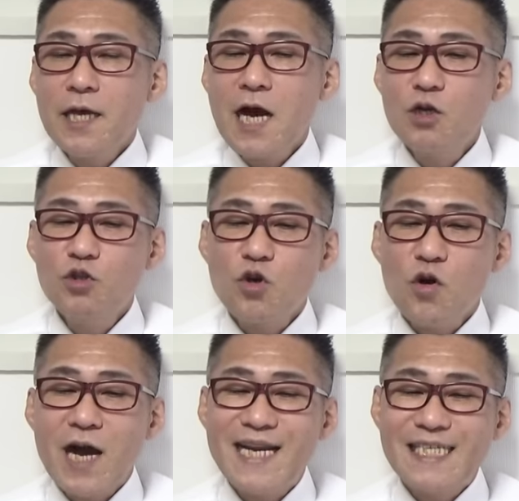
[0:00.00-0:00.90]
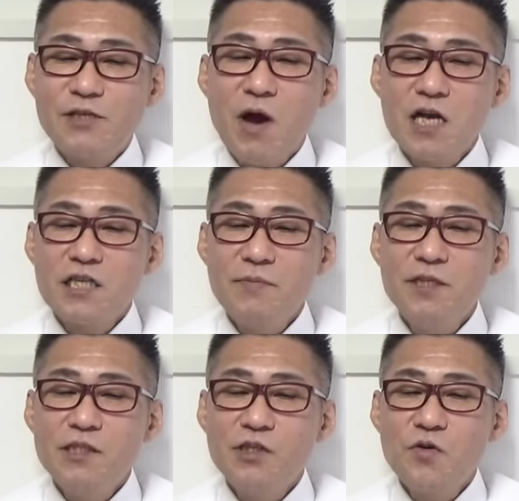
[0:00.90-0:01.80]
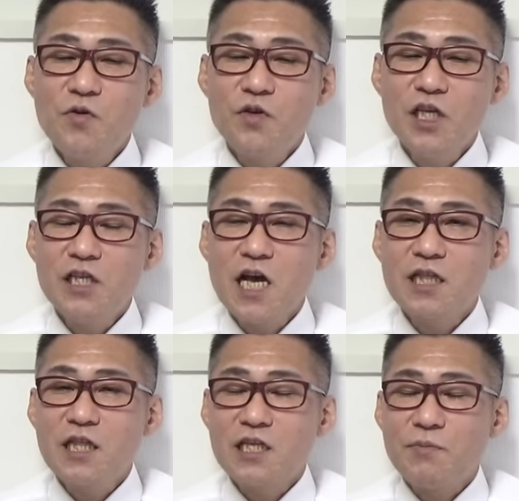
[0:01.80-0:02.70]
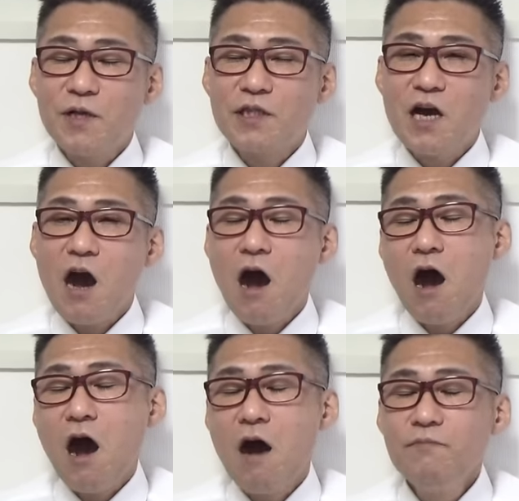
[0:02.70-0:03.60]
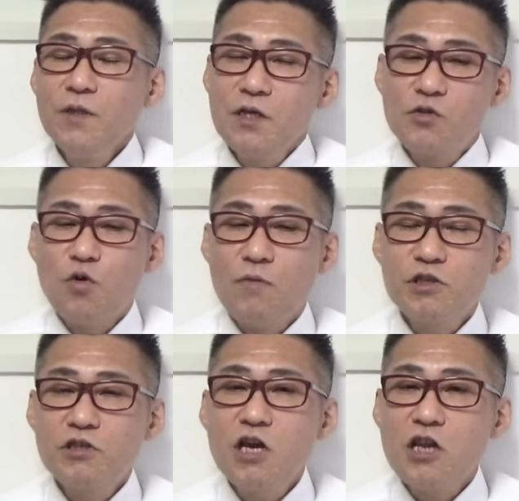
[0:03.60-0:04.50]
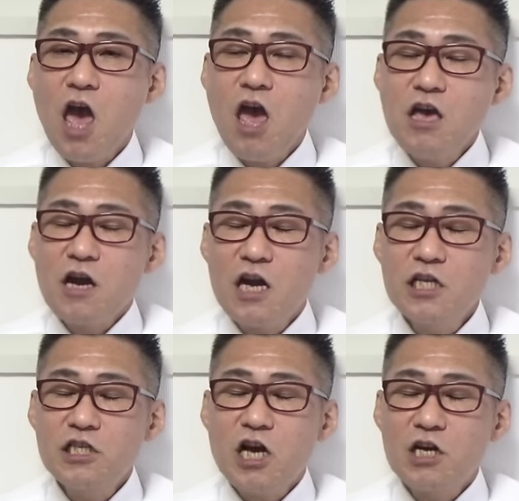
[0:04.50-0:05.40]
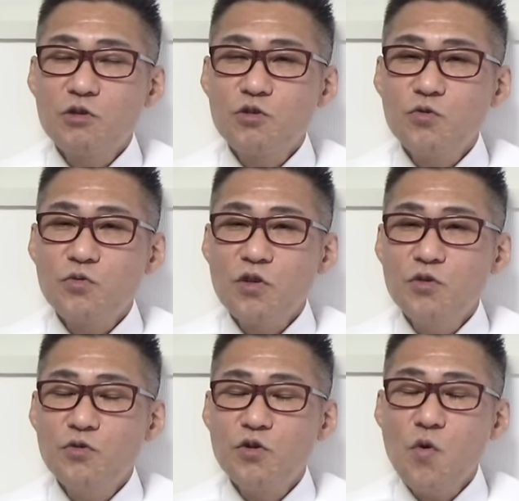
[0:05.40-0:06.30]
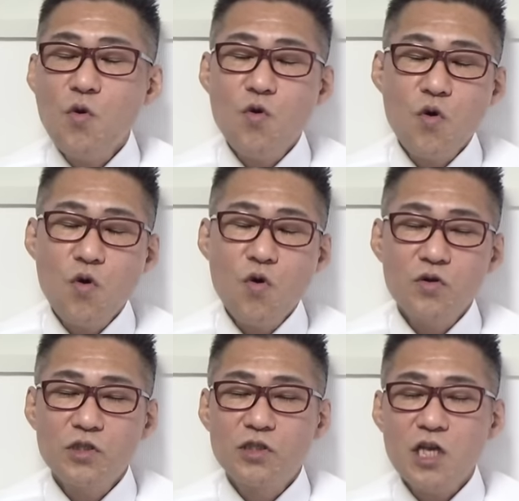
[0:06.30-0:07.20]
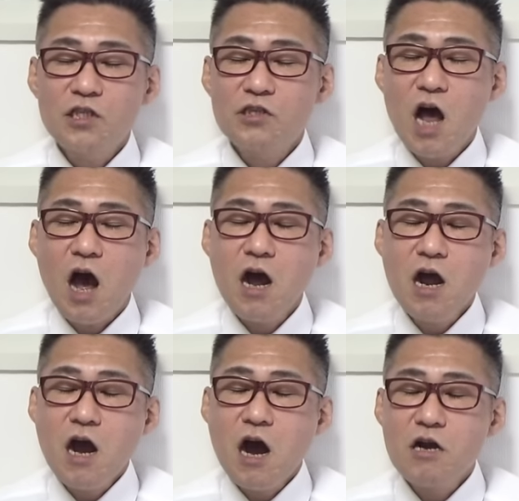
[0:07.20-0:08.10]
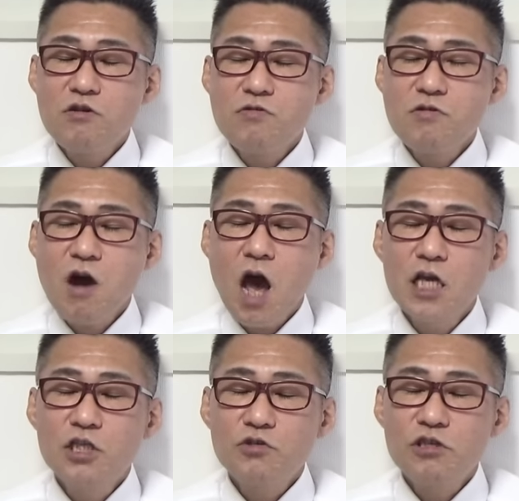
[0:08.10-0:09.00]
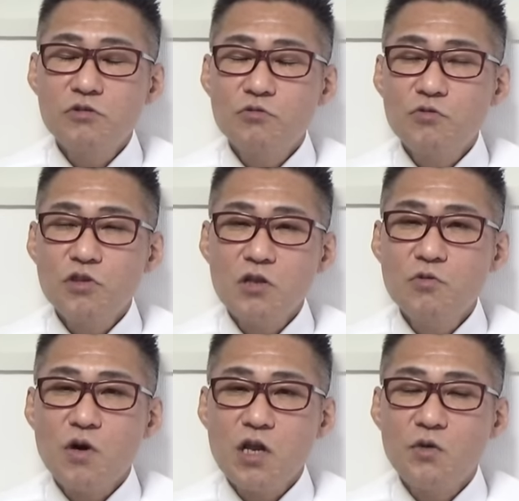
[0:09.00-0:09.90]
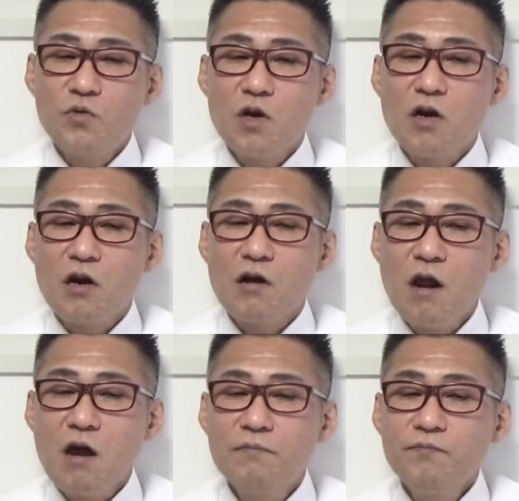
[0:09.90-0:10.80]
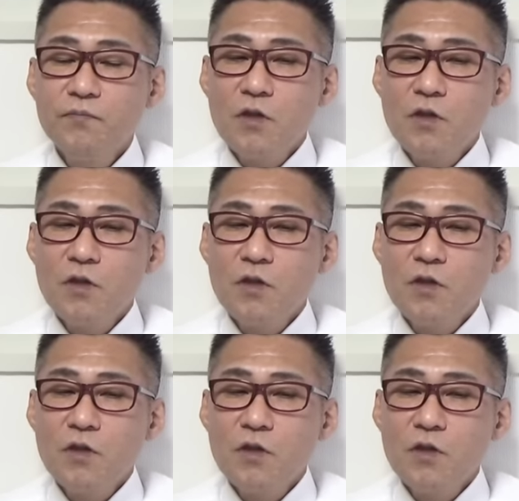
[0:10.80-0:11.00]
彼女、彼氏は差別用語になってしまったか。そうしんないね。彼氏、彼女っていう用語ですら、あのー、排除しようとしてんのかな、世の中からかな。